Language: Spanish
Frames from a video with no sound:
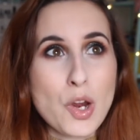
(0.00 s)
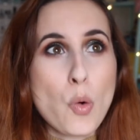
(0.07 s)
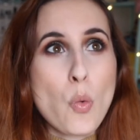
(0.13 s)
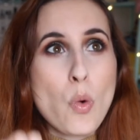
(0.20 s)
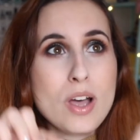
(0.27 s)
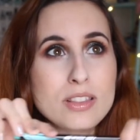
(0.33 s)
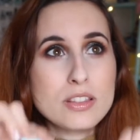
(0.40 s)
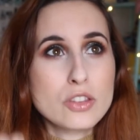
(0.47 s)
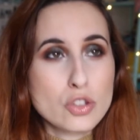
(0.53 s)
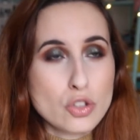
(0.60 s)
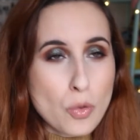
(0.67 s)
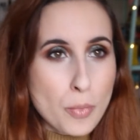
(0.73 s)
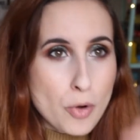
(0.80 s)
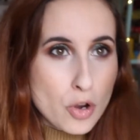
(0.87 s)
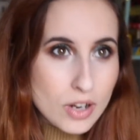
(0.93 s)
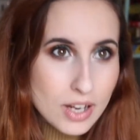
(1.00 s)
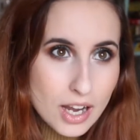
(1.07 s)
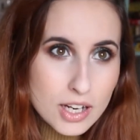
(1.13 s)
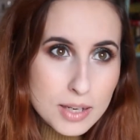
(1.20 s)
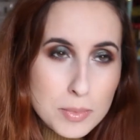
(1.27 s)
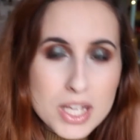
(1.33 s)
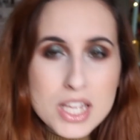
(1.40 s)
cuanto
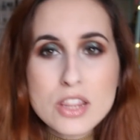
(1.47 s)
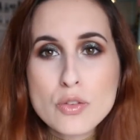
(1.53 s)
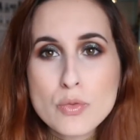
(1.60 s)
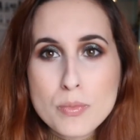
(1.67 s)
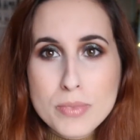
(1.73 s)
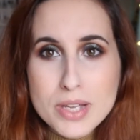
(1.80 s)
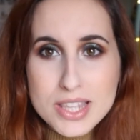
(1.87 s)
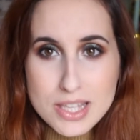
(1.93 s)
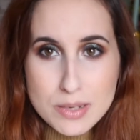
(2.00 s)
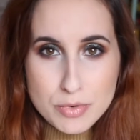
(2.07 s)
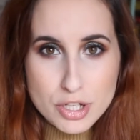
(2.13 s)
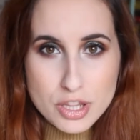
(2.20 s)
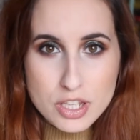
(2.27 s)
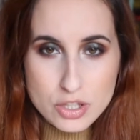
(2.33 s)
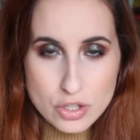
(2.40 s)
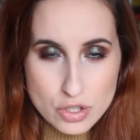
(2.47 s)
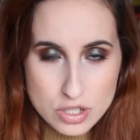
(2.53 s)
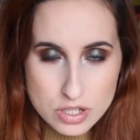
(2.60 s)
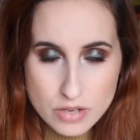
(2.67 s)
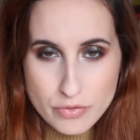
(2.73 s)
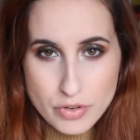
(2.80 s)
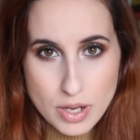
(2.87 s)
pongan más de un 20% en
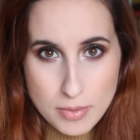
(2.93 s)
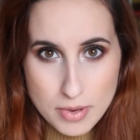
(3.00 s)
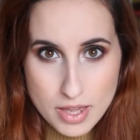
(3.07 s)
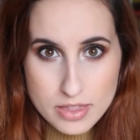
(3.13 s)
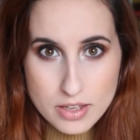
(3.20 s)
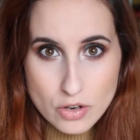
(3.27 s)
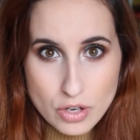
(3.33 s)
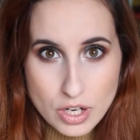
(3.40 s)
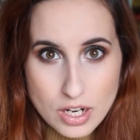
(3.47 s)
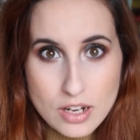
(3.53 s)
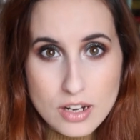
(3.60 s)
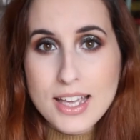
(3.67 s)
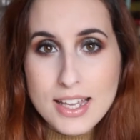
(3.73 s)
Sephora me hace con él,